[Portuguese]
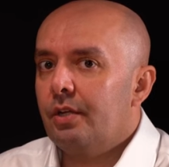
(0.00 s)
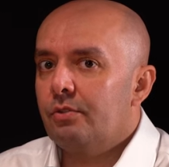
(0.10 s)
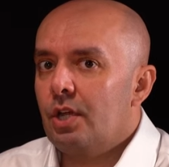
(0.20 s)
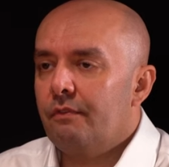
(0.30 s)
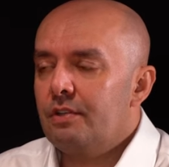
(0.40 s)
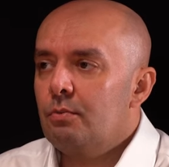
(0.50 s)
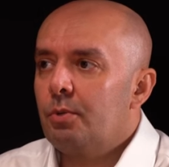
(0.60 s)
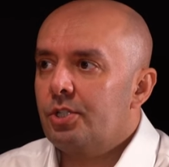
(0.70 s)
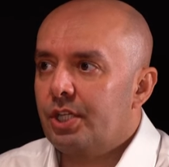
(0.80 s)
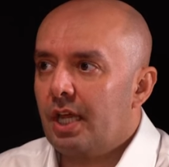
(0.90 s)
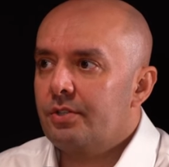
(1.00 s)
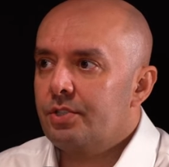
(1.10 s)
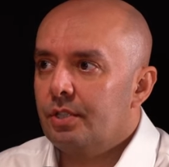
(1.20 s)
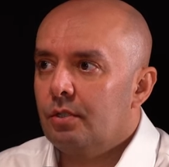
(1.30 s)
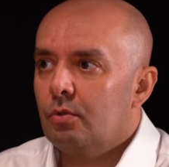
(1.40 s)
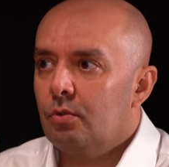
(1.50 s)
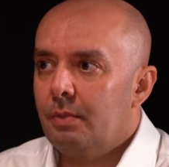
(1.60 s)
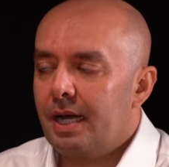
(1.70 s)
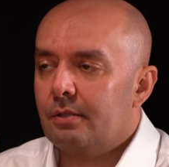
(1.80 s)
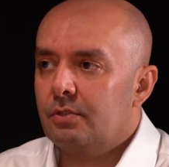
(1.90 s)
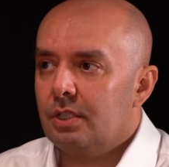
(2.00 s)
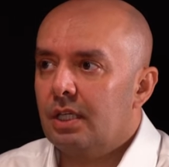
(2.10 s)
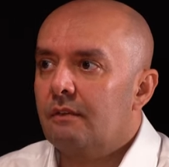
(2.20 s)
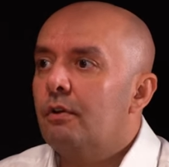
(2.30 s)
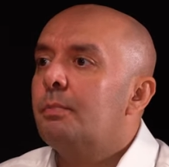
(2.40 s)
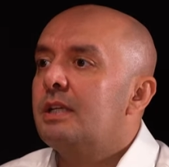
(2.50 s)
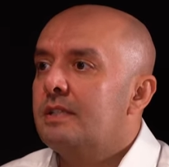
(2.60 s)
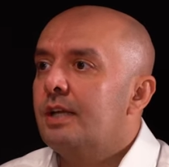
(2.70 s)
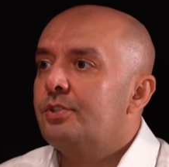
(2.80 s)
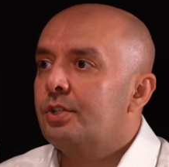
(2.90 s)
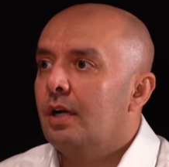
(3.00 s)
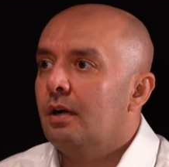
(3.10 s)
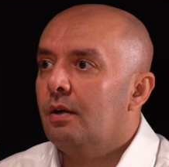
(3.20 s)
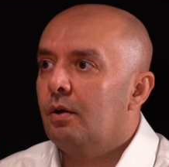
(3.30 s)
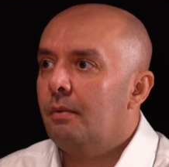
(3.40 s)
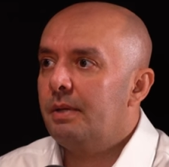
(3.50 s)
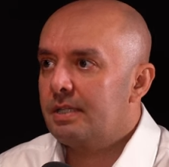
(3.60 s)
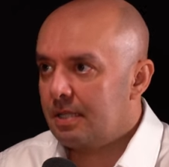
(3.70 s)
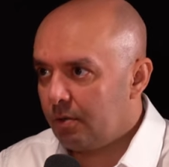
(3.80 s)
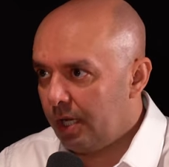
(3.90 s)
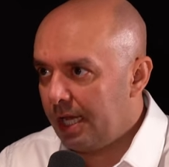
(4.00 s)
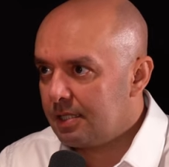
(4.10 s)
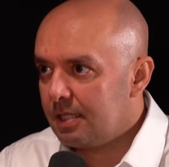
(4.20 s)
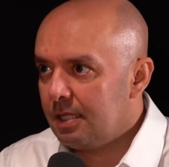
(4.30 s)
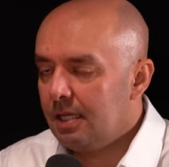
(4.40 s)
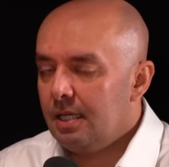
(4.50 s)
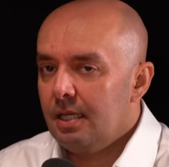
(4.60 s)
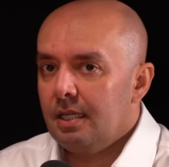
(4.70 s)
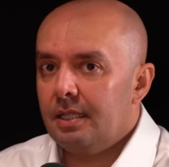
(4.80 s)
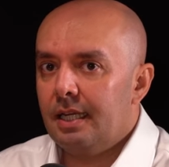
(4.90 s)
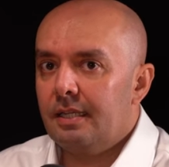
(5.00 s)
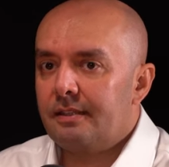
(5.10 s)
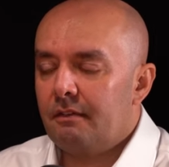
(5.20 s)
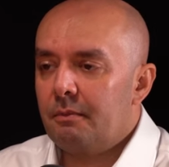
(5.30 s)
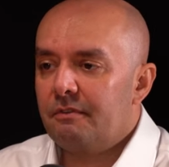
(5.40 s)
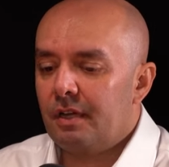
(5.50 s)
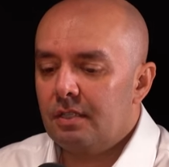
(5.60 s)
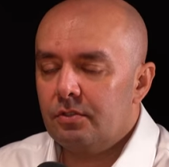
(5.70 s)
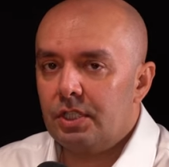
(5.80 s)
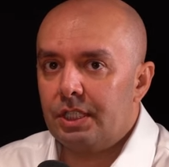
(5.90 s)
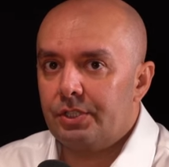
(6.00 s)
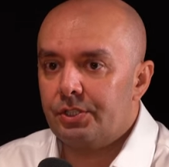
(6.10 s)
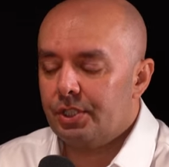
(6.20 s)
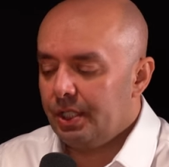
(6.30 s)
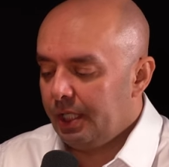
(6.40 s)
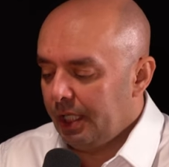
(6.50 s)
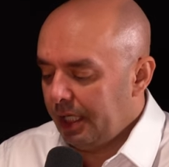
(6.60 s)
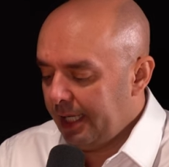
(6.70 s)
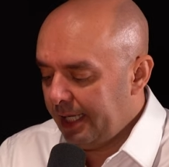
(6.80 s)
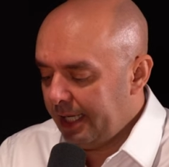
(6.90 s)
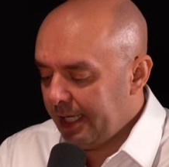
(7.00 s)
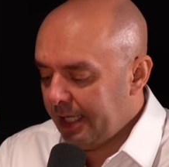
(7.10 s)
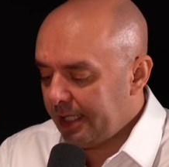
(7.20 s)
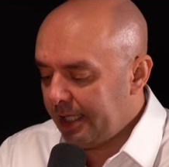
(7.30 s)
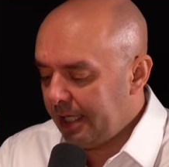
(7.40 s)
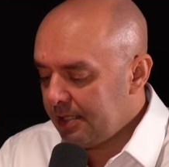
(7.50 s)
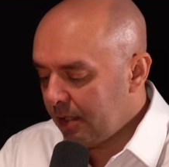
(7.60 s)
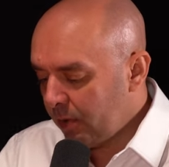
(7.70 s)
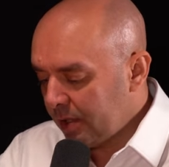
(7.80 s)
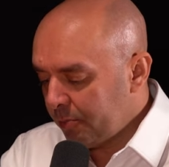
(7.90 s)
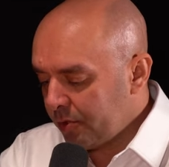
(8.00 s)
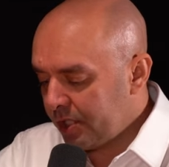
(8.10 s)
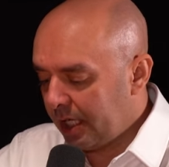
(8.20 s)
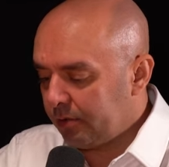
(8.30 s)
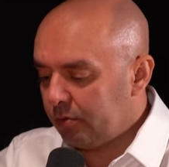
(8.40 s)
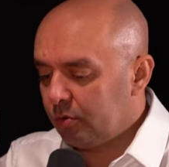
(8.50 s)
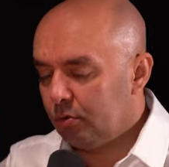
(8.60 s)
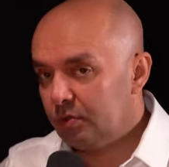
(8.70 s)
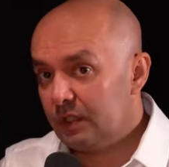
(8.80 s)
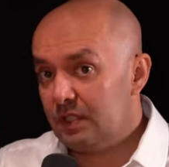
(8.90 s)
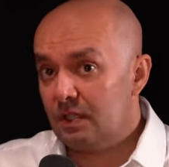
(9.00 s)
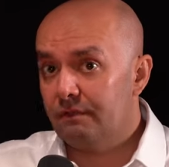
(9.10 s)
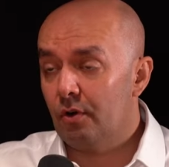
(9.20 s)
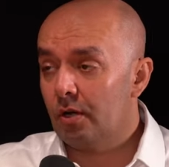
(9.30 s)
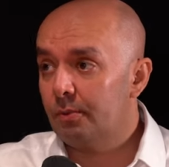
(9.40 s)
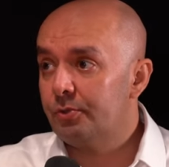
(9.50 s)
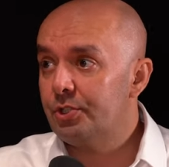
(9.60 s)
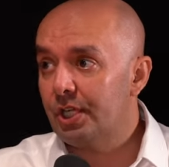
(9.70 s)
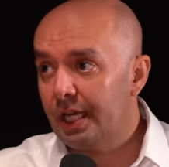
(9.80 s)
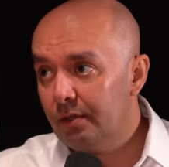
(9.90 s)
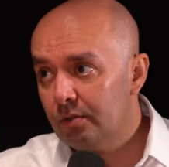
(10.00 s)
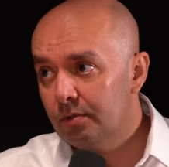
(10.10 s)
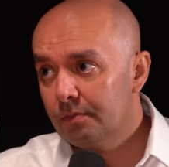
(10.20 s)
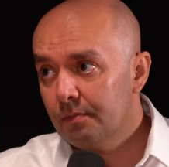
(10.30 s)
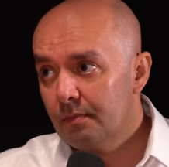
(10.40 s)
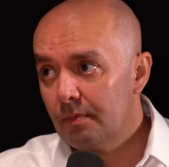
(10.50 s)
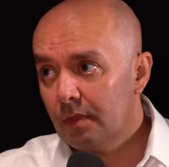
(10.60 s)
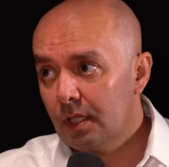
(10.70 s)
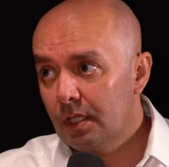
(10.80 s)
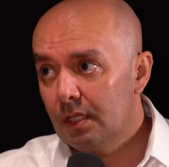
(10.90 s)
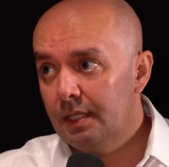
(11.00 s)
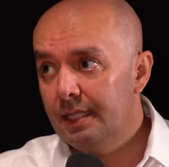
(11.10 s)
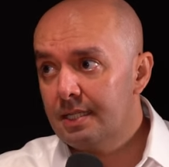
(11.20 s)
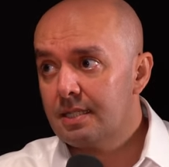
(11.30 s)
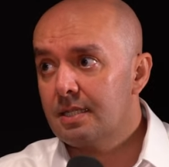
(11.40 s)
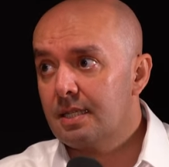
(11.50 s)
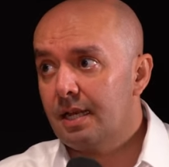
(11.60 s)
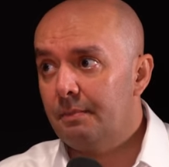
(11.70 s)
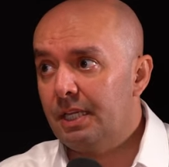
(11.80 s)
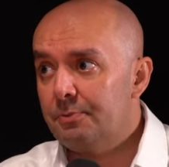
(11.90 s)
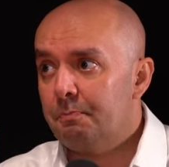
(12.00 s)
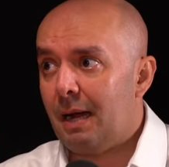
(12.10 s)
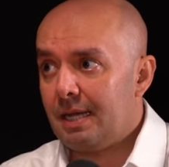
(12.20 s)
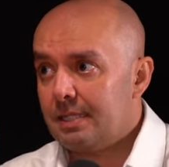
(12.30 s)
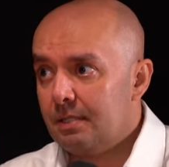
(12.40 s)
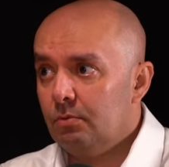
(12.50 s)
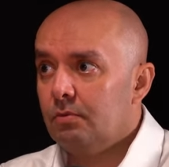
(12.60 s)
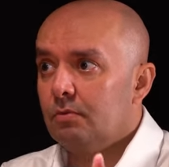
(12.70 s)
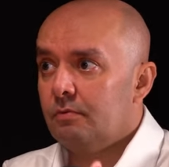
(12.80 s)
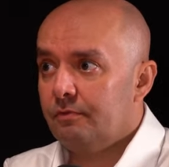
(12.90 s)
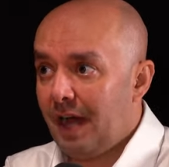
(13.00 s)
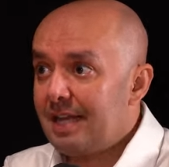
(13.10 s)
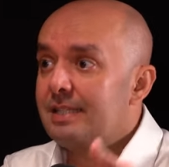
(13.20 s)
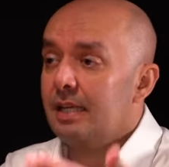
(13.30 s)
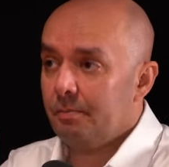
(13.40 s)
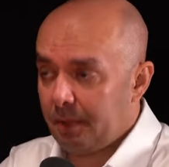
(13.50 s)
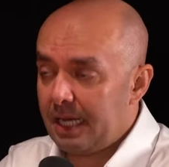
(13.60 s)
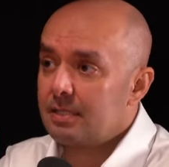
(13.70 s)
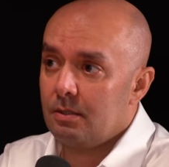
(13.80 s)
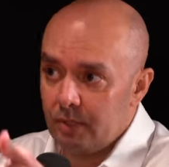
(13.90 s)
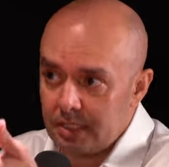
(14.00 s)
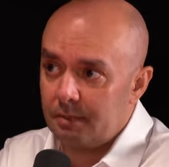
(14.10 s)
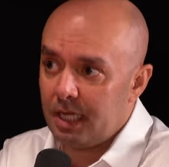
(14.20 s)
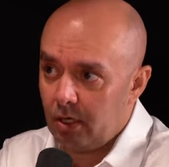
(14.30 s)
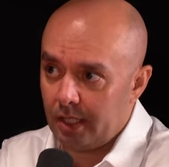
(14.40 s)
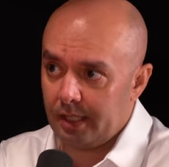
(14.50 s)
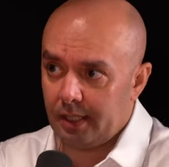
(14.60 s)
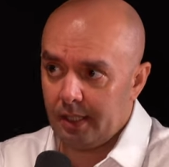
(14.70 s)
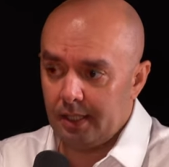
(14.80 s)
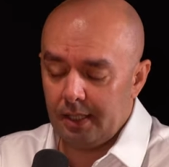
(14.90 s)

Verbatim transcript: eu, eu fiz um podcast com o Marcos aqui, que foi presidente da OAB, você conhece? E ele estava me falando o seguinte: é, que nem 50% dos que se formam em direito necessariamente passam, fazem, Não. prestam o exame da ordem.